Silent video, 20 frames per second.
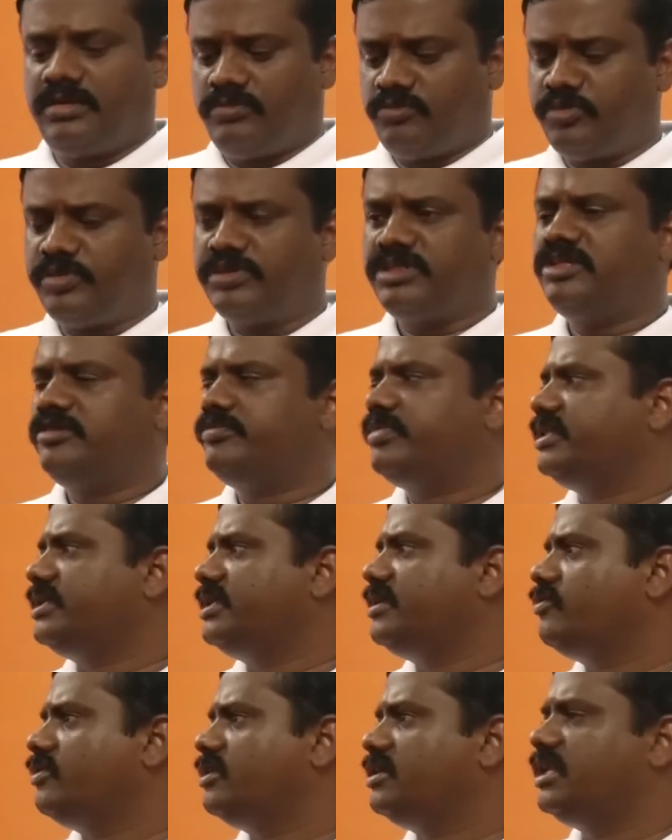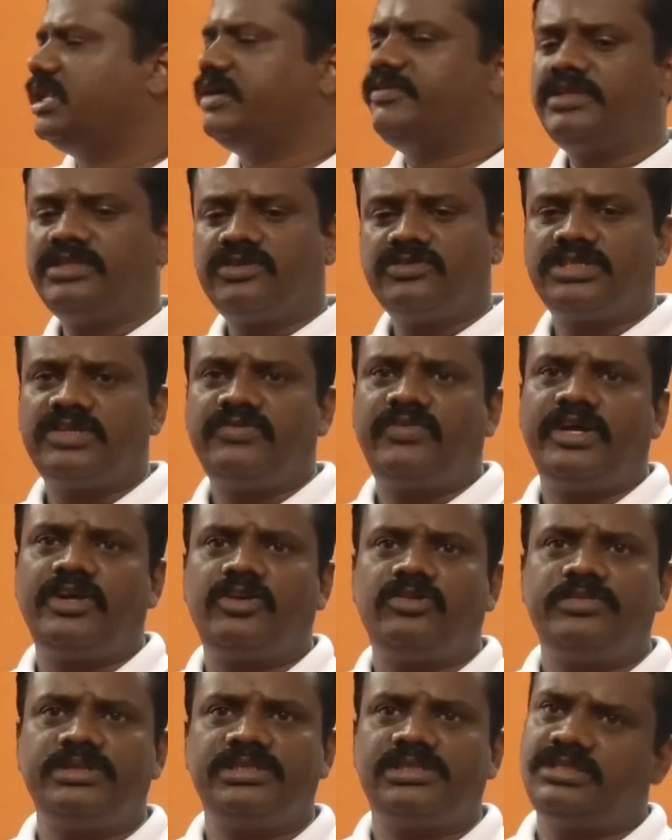முப்பத்தஞ்சு பார்த்தீங்கன்னா உங்களுக்கு லெவன் தௌசண்ட் ஃபைவ்
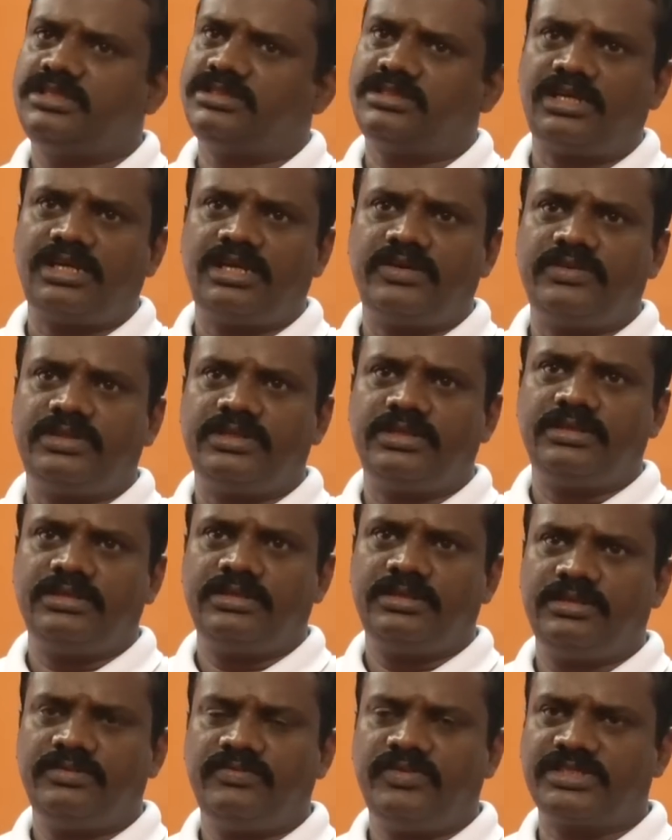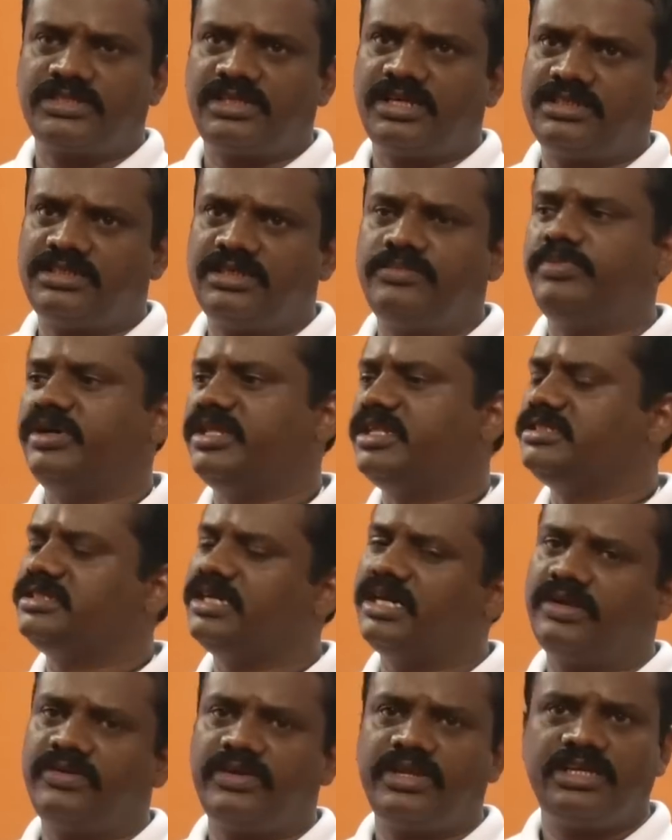ஹண்ட்ரட் ருபீஸ் வந்து ஸ்டார்ட் ஆகுது ஃபஸ்ட் கிளாஸாக
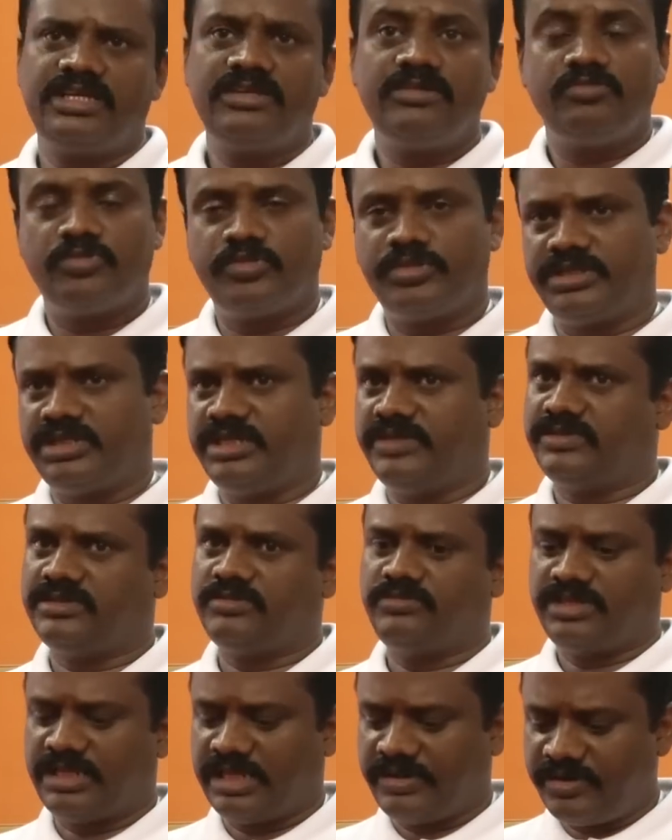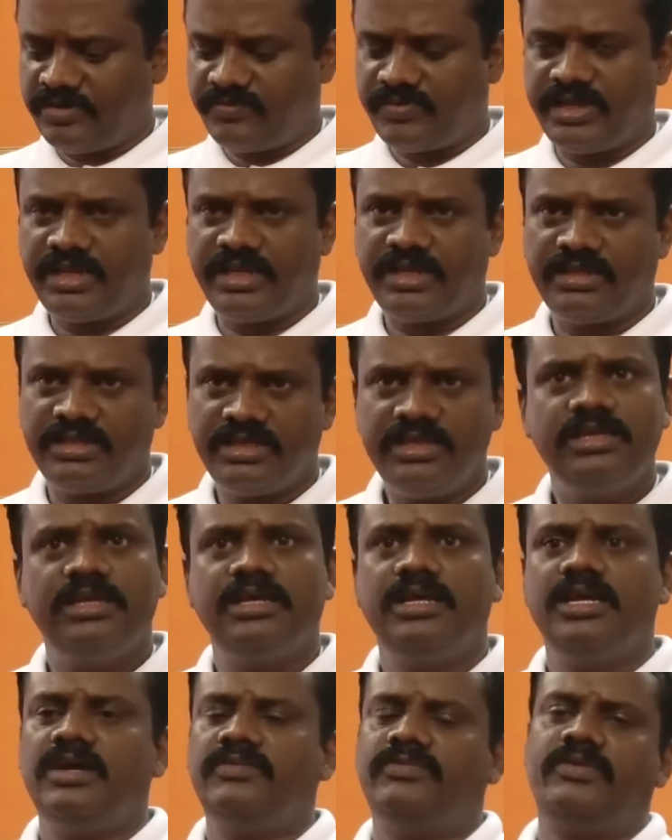பதினஞ்சாயிரம் வரைக்கும் முப்பத்தஞ்சு லெவன் ஃபைவ்லேருந்து
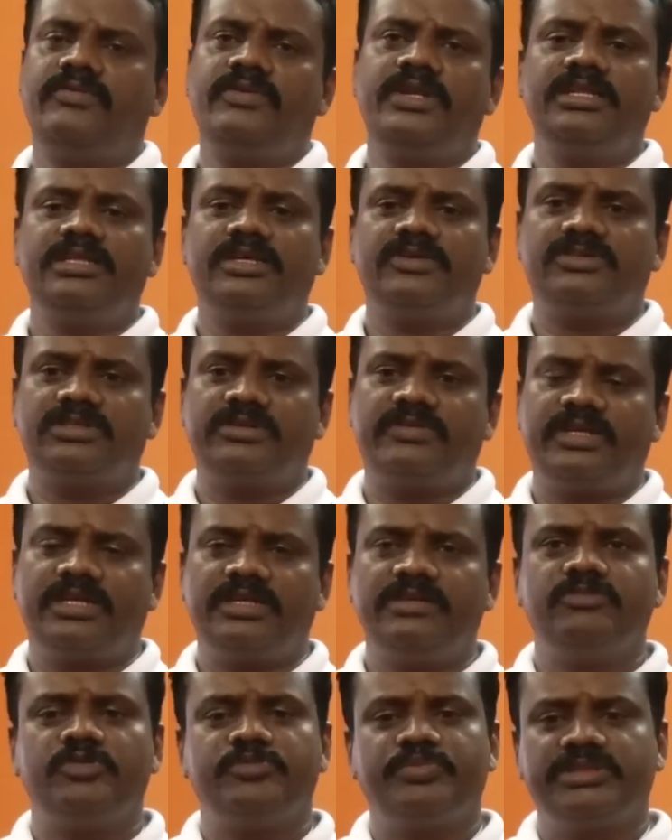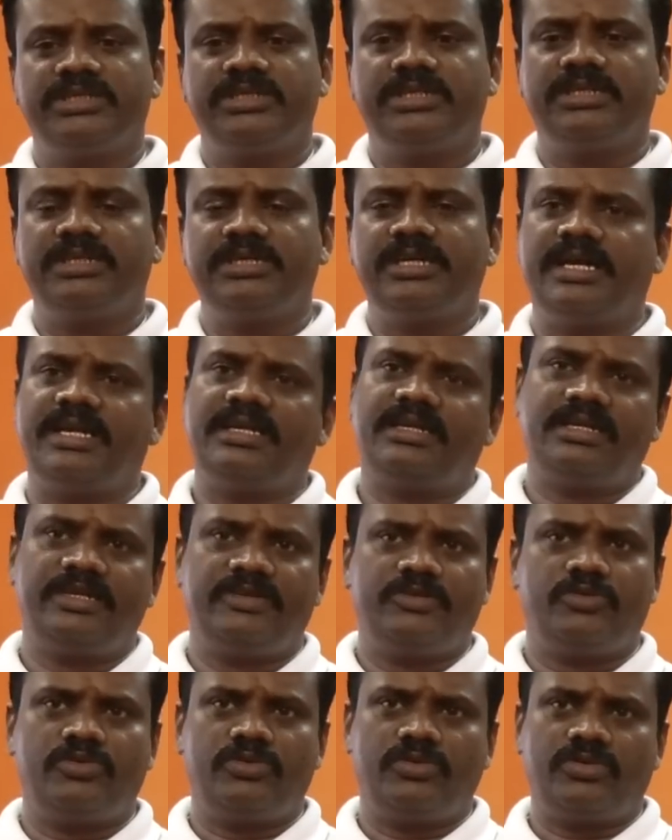ஃபிஃப்டீன் தௌசண்ட் வரைக்கும் முப்பத்தி ரெண்டு ஆண்ட்ராய்ட்
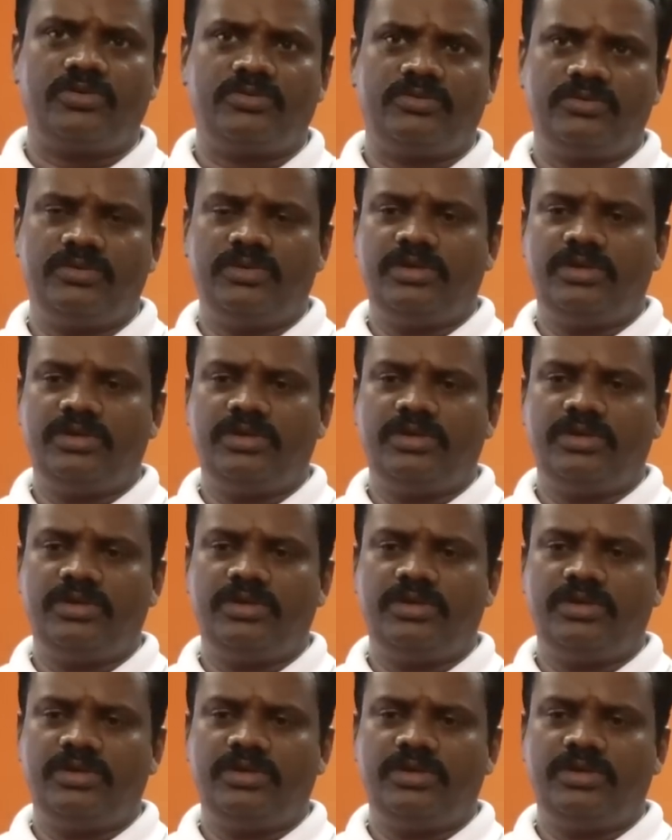டிவி கொடுக்குறோம்